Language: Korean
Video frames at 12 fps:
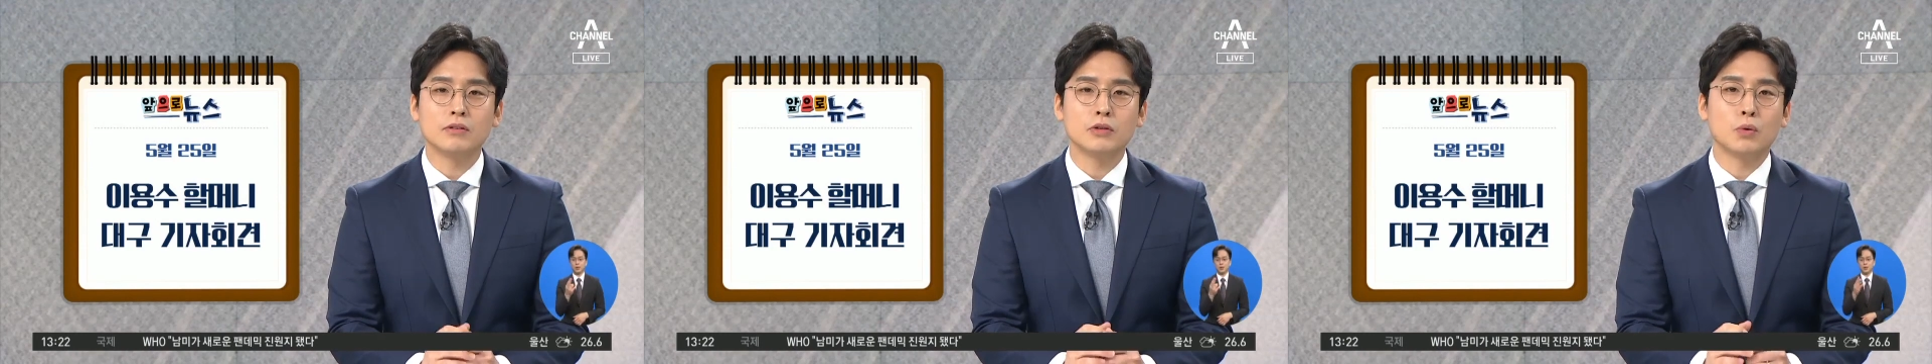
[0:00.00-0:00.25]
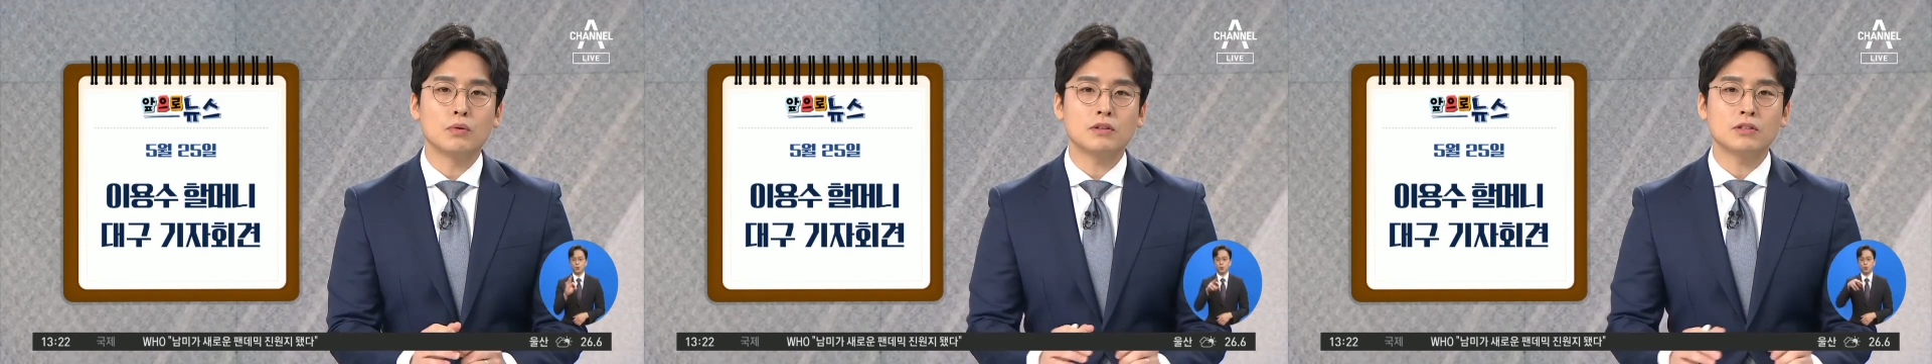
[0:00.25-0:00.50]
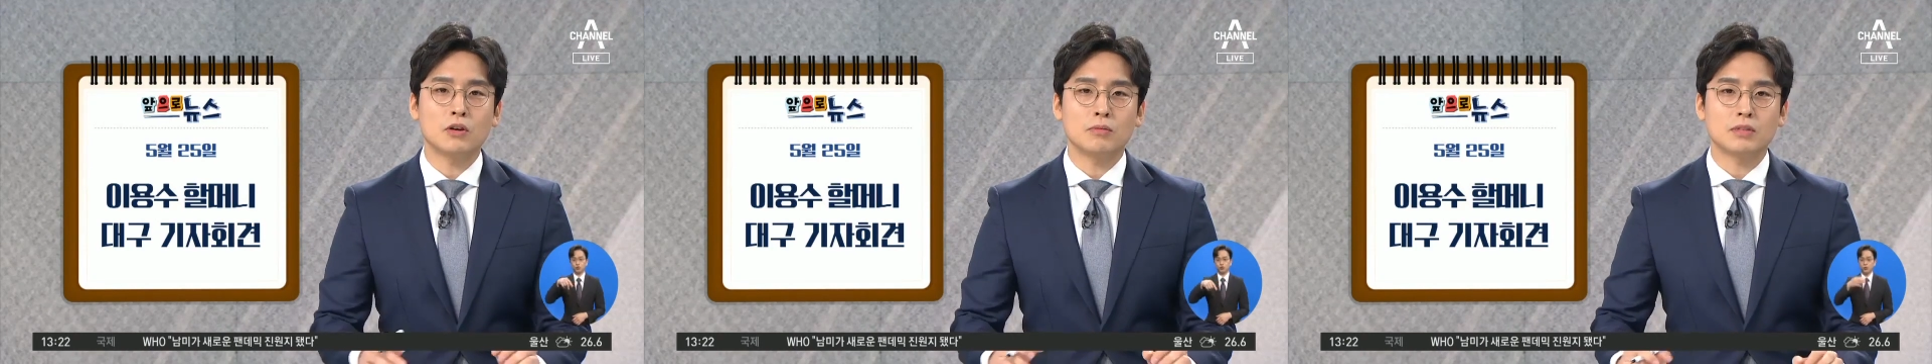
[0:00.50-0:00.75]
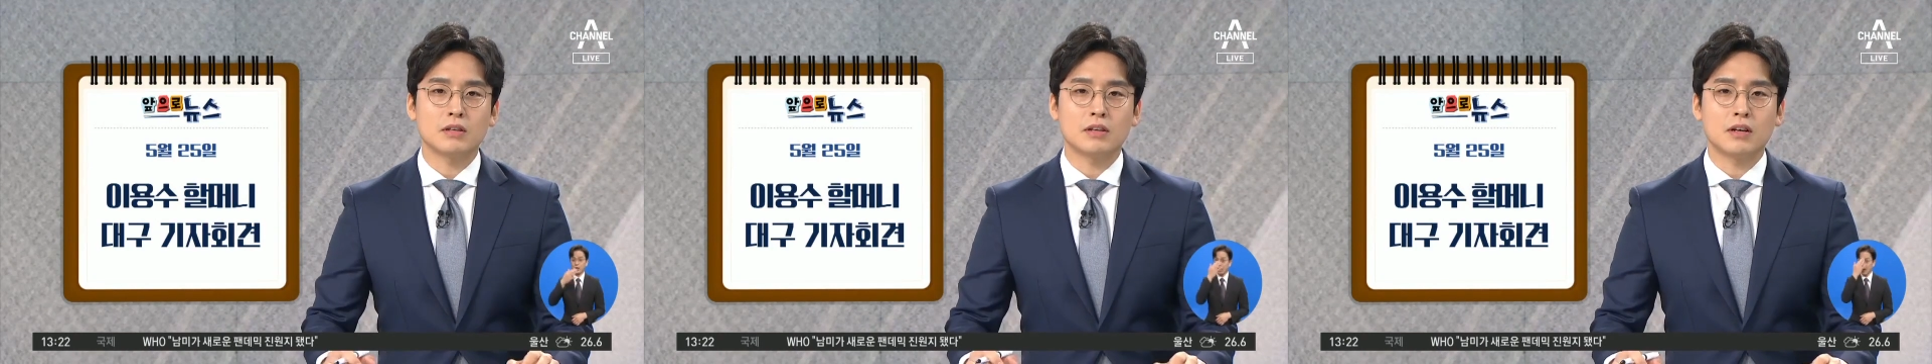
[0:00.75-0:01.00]
의혹을
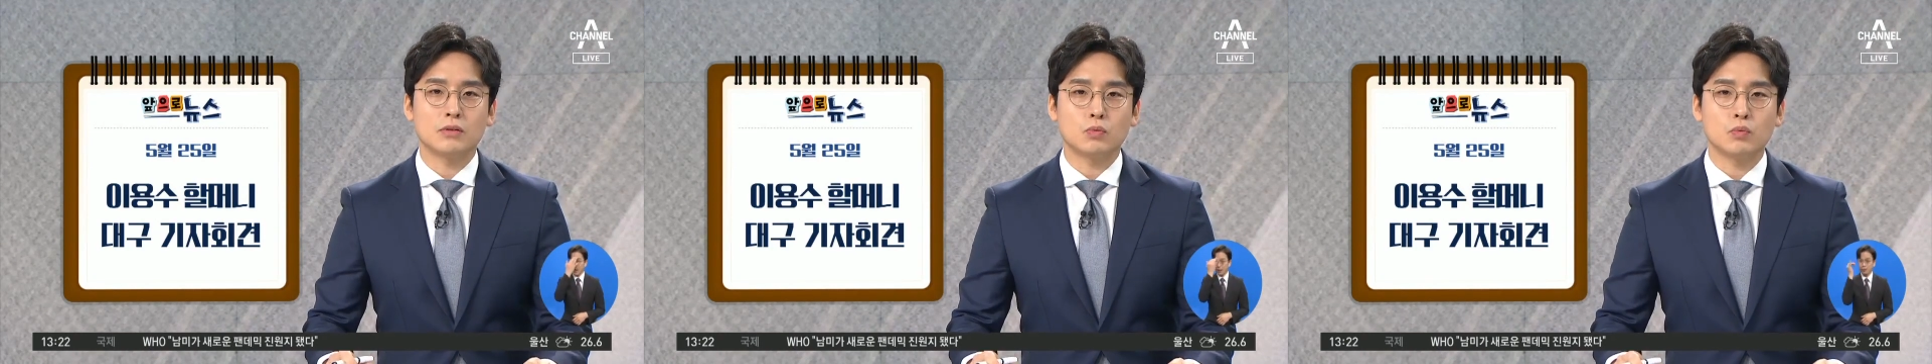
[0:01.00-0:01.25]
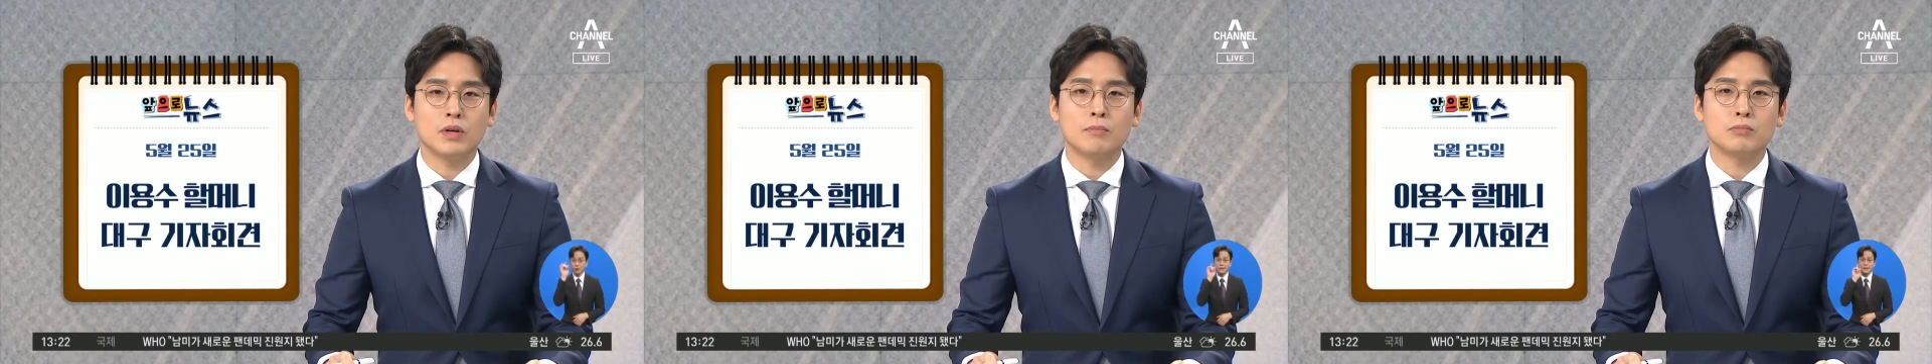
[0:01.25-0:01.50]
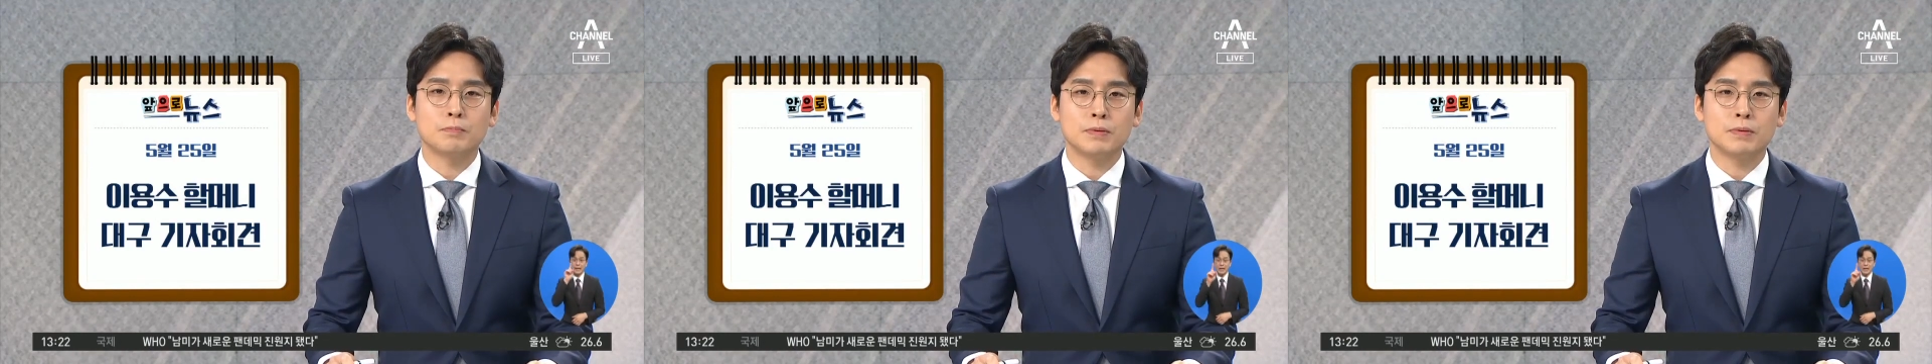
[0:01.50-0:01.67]
처음 제기한 위안부